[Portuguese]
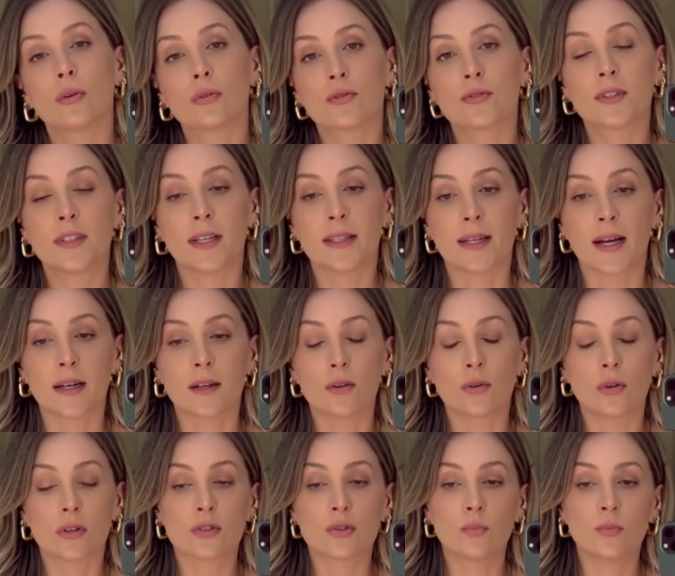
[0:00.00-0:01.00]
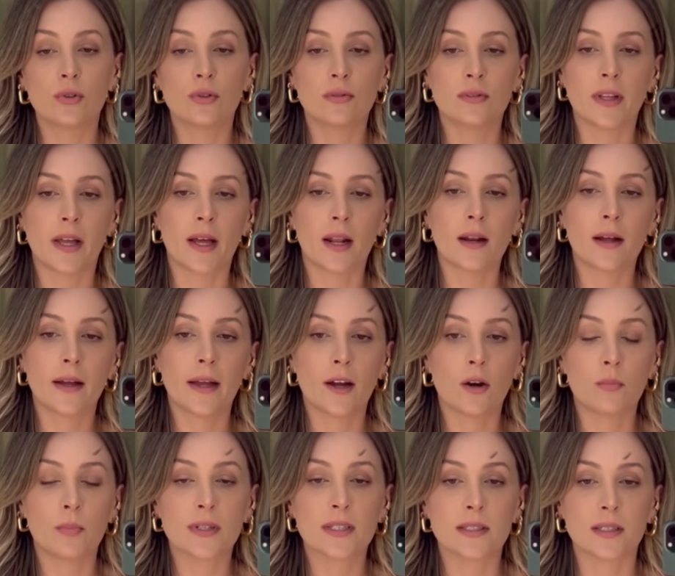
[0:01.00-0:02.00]
outro detalhe que eu gosto muito nela é
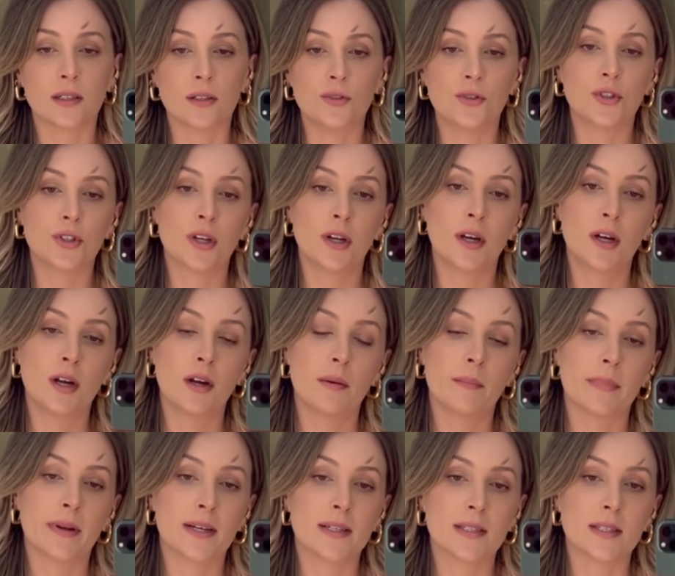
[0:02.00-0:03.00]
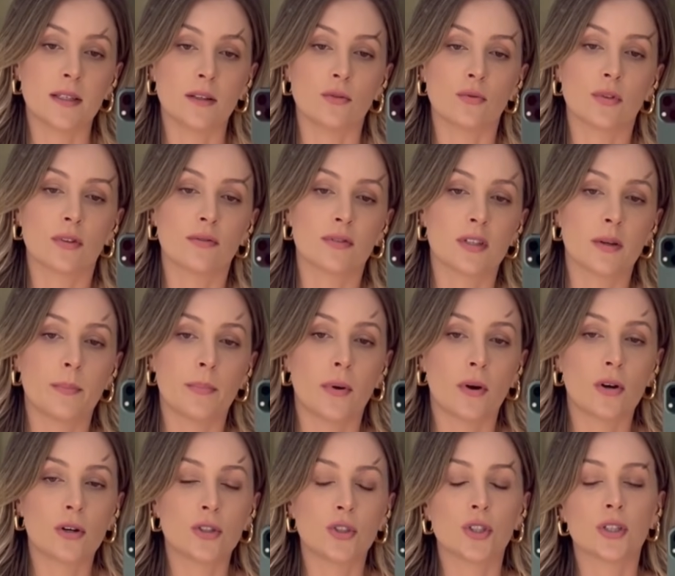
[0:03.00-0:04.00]
o passante para cinto, que você
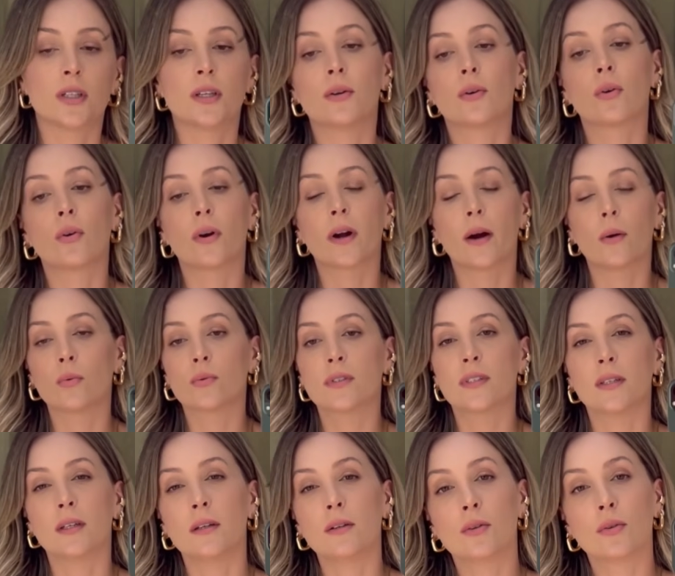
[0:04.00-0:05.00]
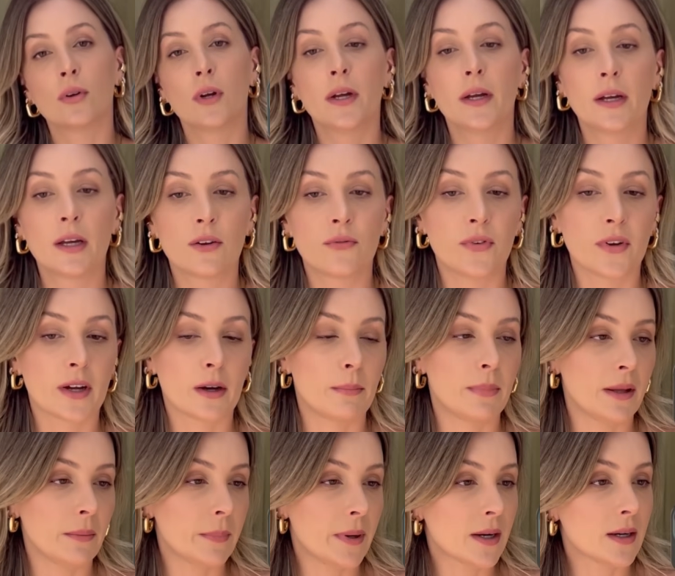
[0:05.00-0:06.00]
pode aqui colocar um cinto, fica
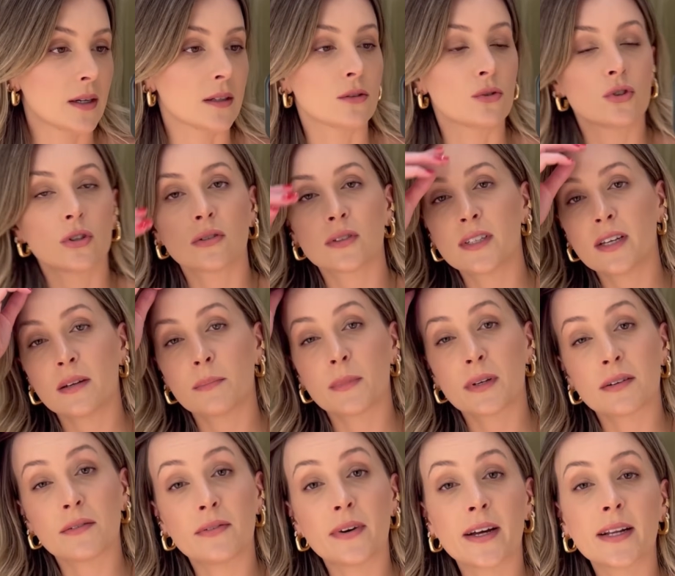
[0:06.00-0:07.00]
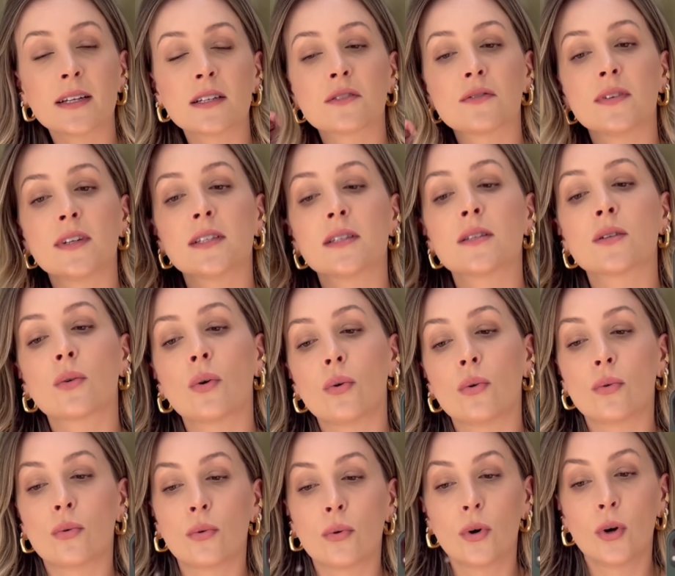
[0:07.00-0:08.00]
bem bacana. Eu já usei a minha várias vezes
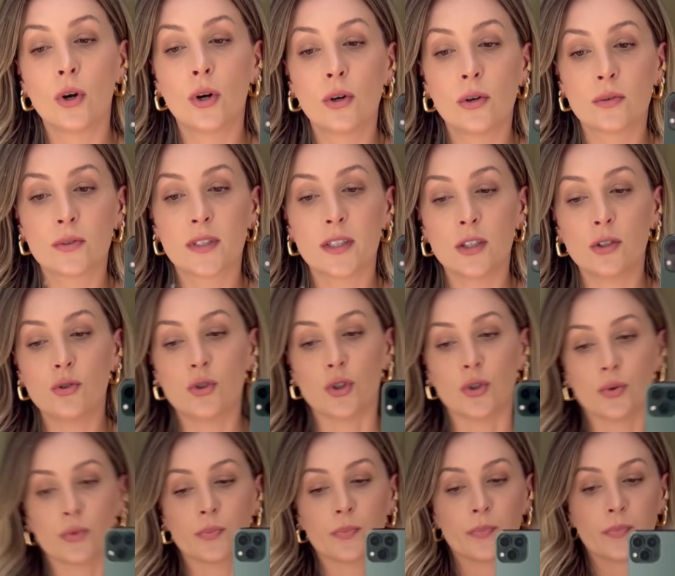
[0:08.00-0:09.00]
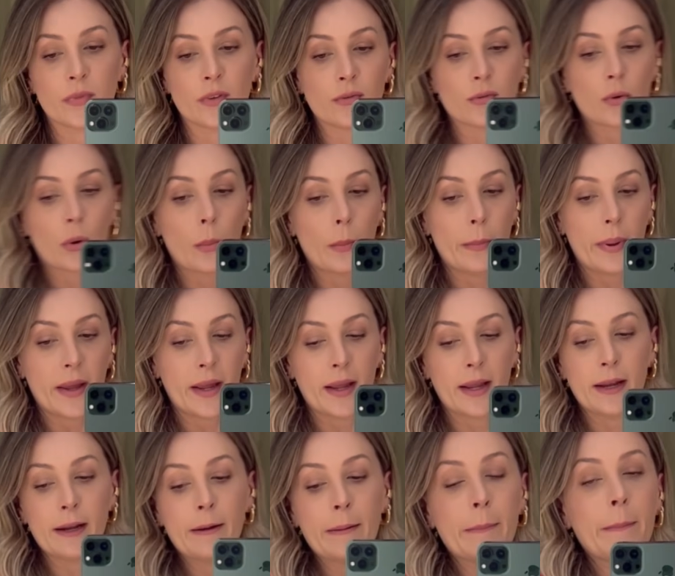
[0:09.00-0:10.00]
com cintinho, ficou
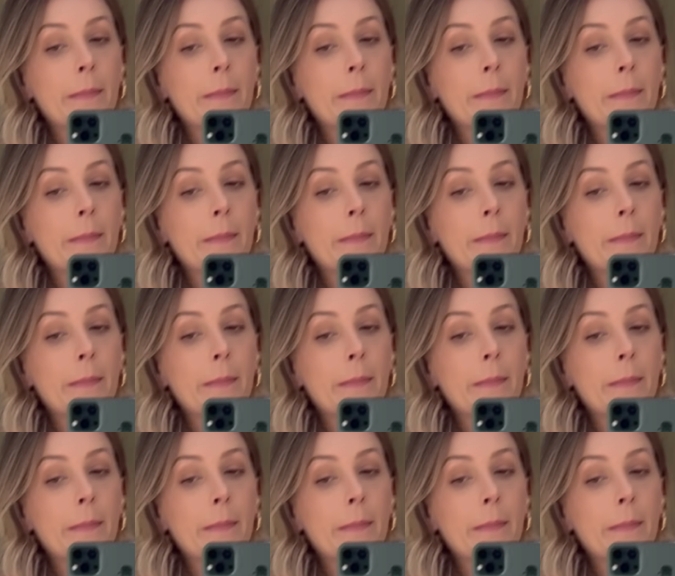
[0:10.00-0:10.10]
bem,